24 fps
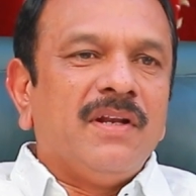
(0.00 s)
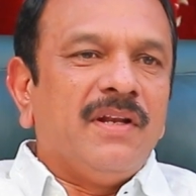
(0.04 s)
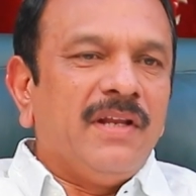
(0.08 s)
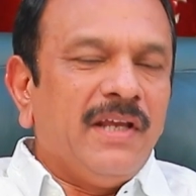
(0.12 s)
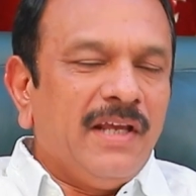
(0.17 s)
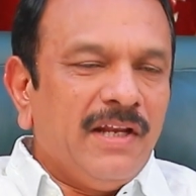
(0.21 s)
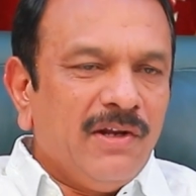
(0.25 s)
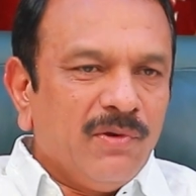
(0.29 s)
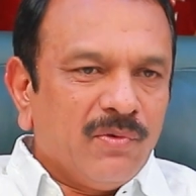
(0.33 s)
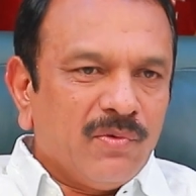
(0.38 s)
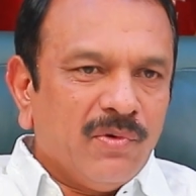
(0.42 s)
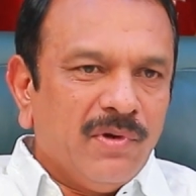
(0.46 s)

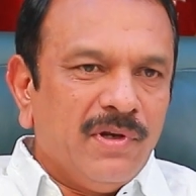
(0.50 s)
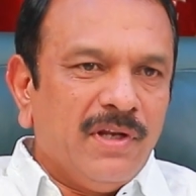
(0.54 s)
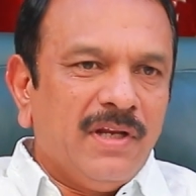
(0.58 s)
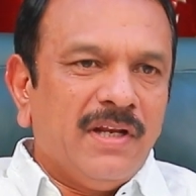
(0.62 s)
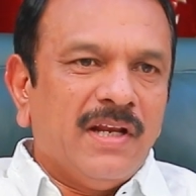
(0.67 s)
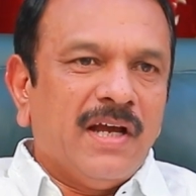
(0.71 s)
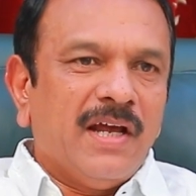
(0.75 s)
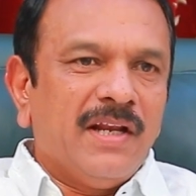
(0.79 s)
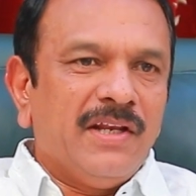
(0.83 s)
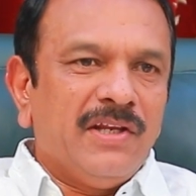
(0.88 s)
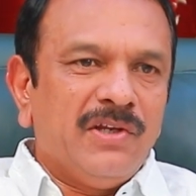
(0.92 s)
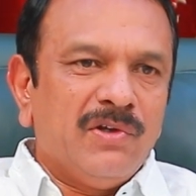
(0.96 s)
నేను కొన్ని
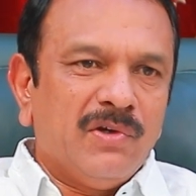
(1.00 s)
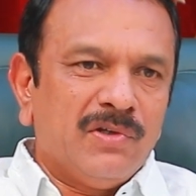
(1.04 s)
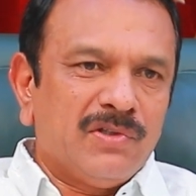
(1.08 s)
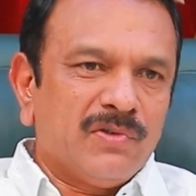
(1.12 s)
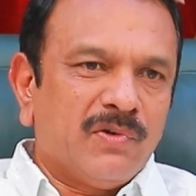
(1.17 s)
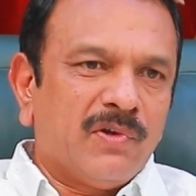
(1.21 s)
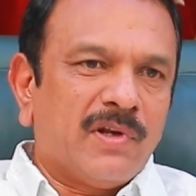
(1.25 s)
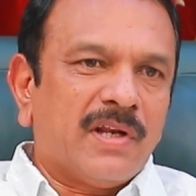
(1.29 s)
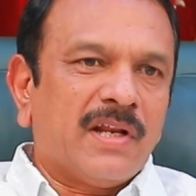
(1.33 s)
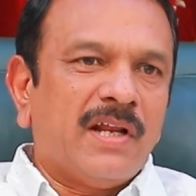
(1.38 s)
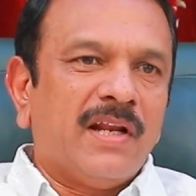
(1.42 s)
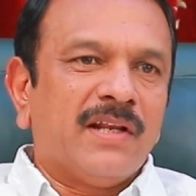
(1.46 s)
నా
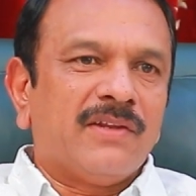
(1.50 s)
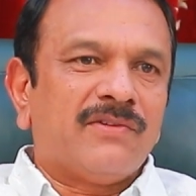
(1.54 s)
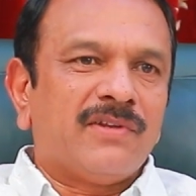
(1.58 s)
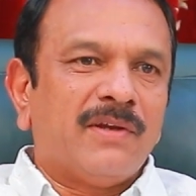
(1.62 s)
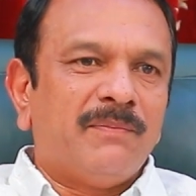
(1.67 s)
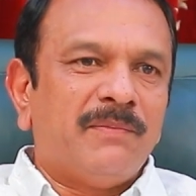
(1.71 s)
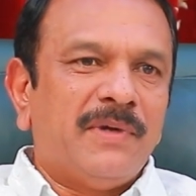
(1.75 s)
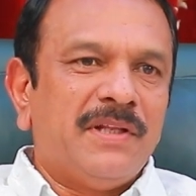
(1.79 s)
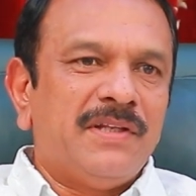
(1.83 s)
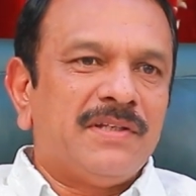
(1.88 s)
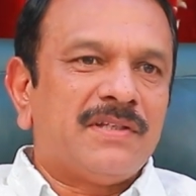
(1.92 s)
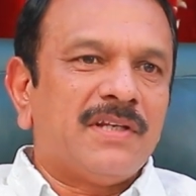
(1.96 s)
నియోజకవర్గానికి
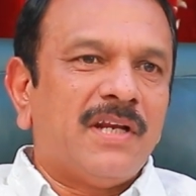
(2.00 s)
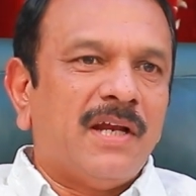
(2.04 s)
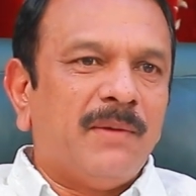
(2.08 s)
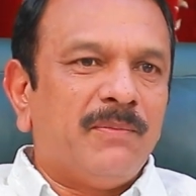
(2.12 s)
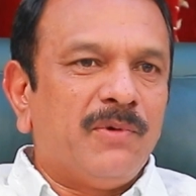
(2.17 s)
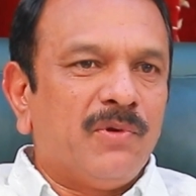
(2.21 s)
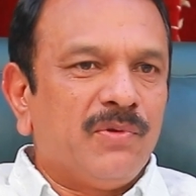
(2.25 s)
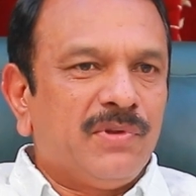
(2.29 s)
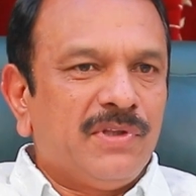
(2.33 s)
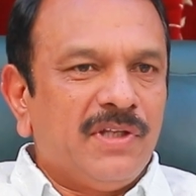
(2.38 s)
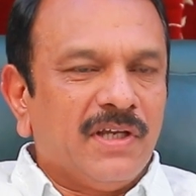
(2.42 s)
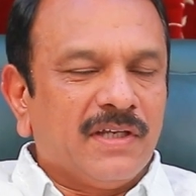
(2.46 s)
సంబంధించిన
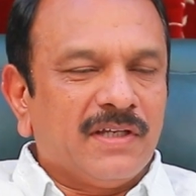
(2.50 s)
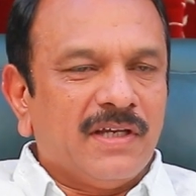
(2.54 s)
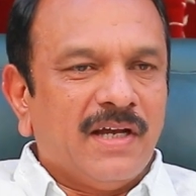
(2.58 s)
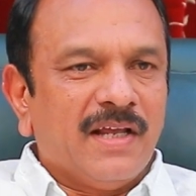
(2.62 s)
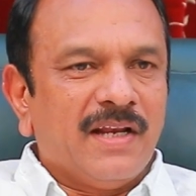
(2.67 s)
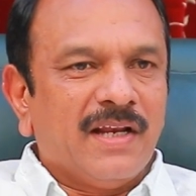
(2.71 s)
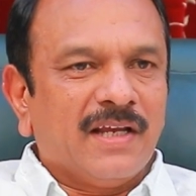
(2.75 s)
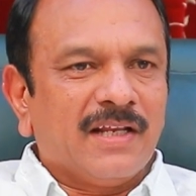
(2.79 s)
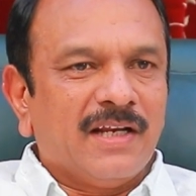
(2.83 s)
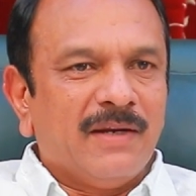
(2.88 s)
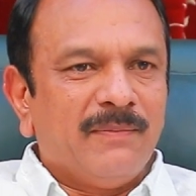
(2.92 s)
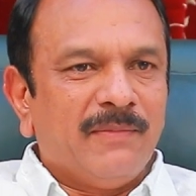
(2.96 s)
అభివృద్ధి
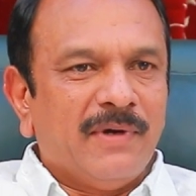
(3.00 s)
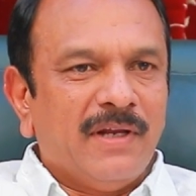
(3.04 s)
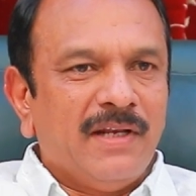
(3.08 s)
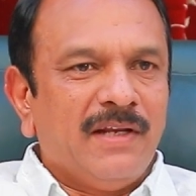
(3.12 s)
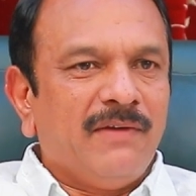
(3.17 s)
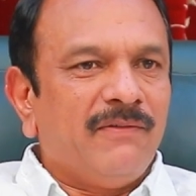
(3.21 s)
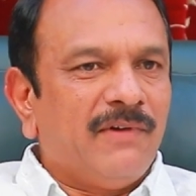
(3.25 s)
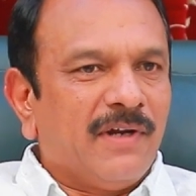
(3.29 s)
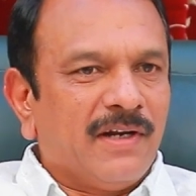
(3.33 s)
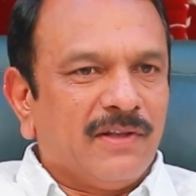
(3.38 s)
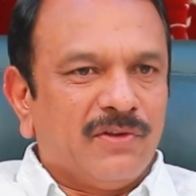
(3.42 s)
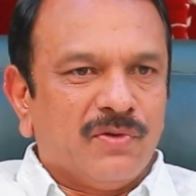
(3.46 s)

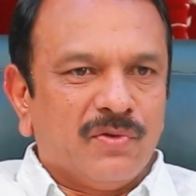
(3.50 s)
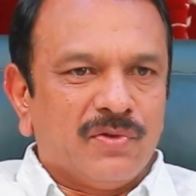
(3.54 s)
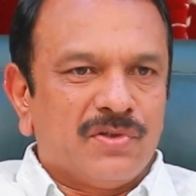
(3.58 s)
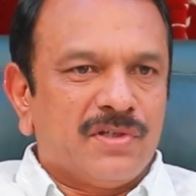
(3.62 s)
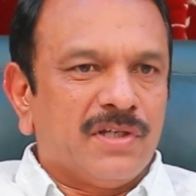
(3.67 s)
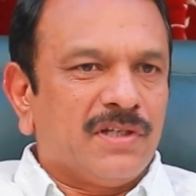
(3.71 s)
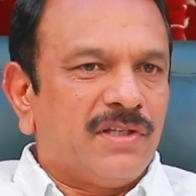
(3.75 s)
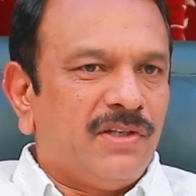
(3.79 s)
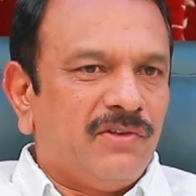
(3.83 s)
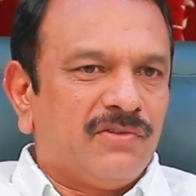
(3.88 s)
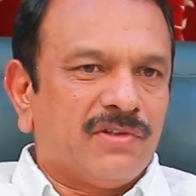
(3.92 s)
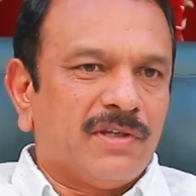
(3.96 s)
కార్యక్రమాలని వారి
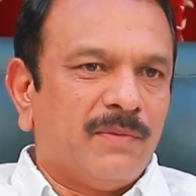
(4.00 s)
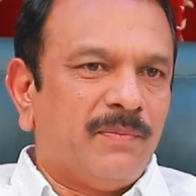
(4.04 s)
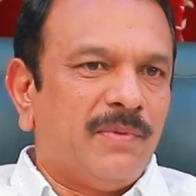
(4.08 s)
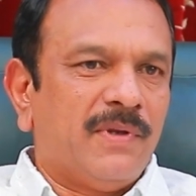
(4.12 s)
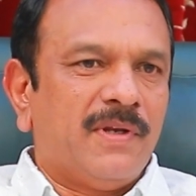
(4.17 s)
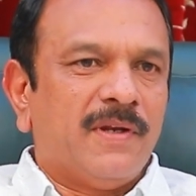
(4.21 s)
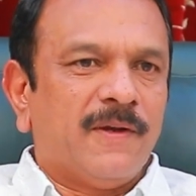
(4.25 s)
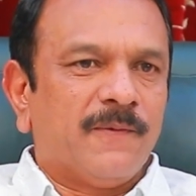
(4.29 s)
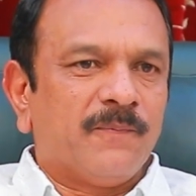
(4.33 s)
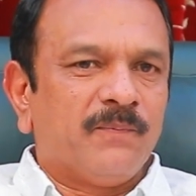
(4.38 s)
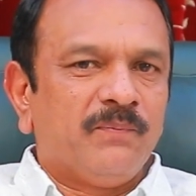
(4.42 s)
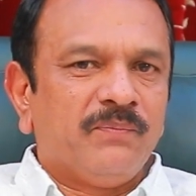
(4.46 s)
దృష్టికి
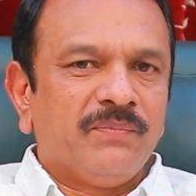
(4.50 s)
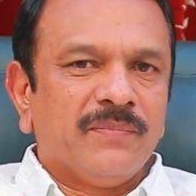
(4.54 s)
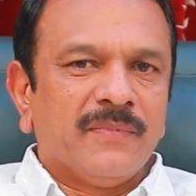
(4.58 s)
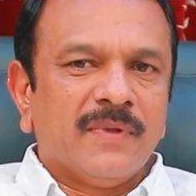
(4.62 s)
తీసుకుపోయినాను